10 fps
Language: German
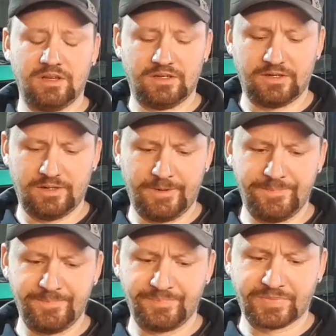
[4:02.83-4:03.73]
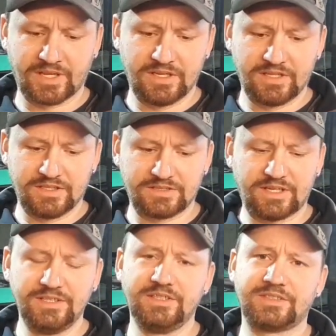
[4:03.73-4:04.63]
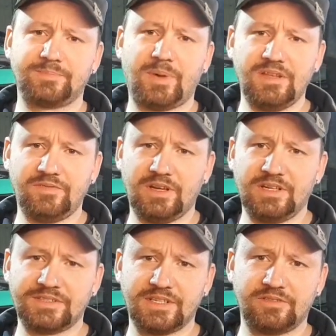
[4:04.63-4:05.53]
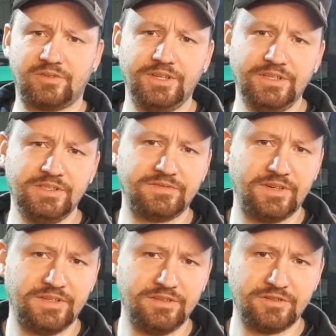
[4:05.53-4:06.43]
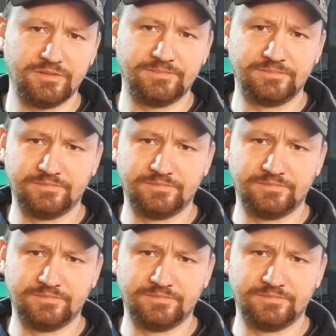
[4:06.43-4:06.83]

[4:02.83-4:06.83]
Ähm, dann ist Beifahrerseite vorne ist fertig,